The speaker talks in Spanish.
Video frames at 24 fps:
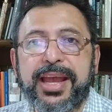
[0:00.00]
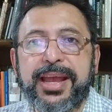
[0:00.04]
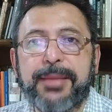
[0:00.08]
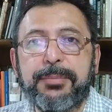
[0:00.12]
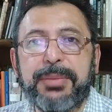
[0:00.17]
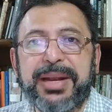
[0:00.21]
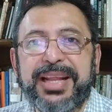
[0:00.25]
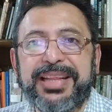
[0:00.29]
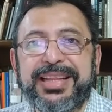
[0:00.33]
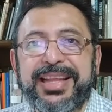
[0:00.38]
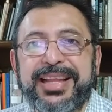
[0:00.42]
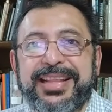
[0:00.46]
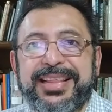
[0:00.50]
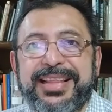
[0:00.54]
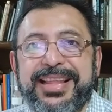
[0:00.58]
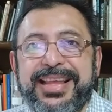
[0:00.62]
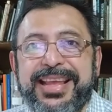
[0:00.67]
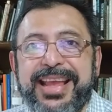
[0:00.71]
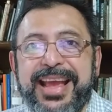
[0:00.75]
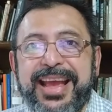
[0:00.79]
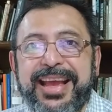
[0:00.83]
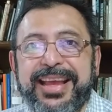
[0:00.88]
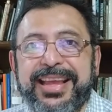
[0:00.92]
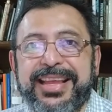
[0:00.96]

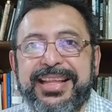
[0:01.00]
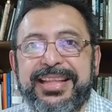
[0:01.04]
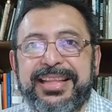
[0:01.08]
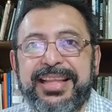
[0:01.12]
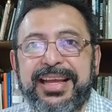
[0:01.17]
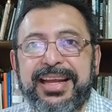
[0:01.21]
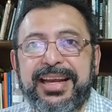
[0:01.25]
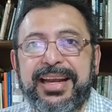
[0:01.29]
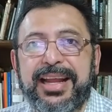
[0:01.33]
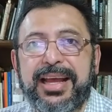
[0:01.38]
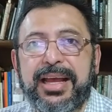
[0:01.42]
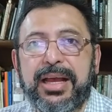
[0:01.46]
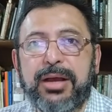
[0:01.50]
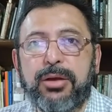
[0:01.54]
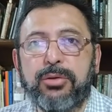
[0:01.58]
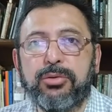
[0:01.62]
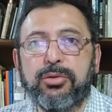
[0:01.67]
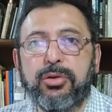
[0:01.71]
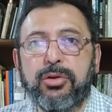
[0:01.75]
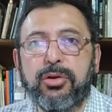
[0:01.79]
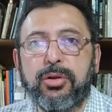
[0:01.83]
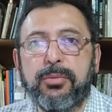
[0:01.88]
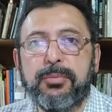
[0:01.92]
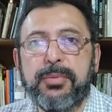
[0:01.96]
pretendía quitar la
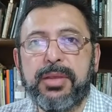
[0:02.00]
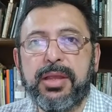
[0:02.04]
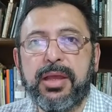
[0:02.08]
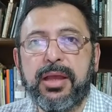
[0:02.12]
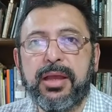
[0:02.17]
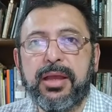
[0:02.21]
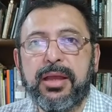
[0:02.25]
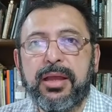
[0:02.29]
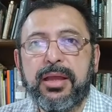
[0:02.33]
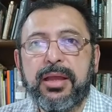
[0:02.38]
autonomía